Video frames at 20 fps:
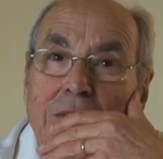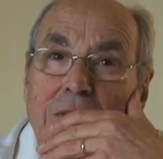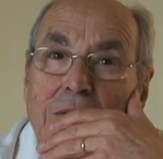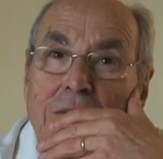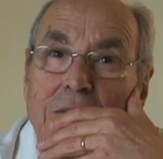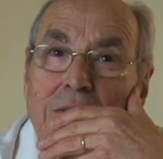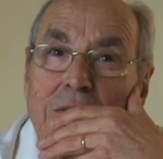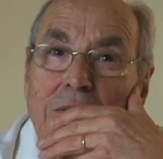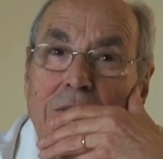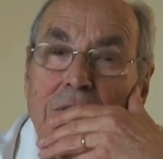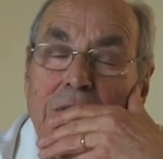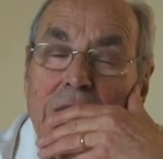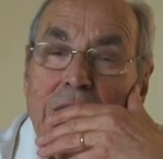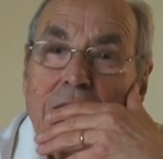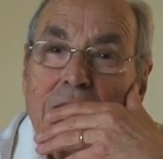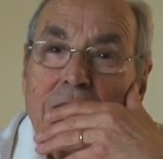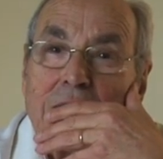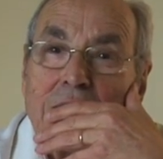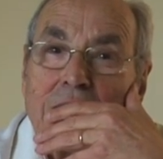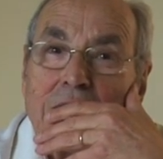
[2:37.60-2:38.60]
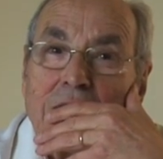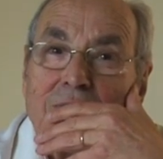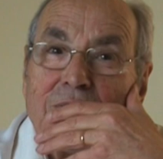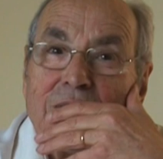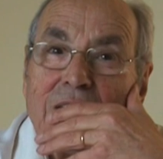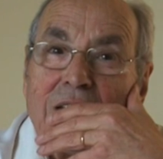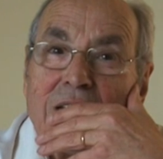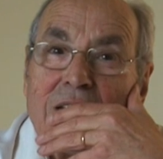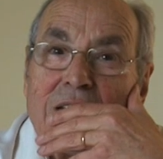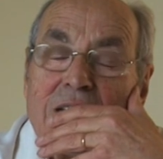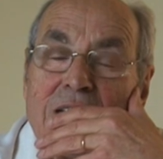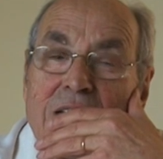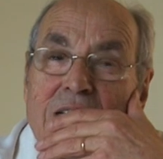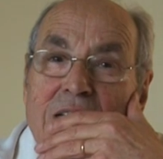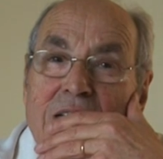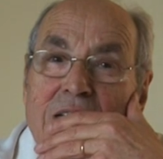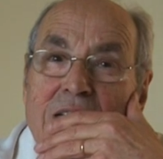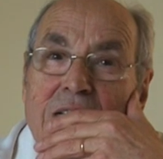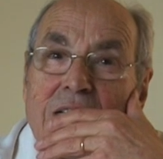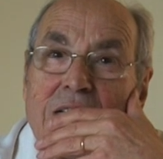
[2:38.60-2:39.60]
Ah ouais, ouais, ouais. 2000.
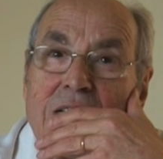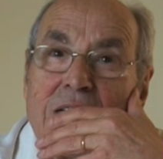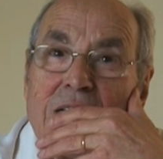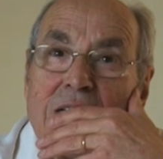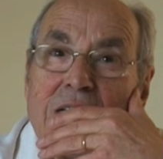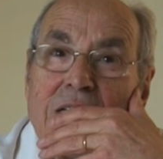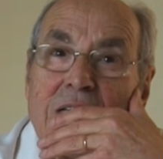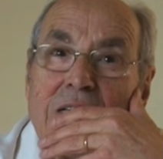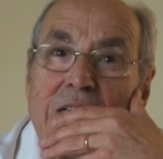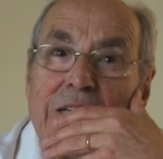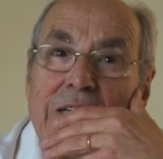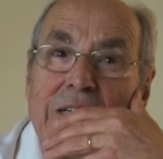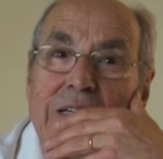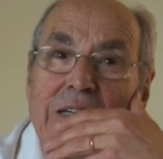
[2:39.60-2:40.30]
Ah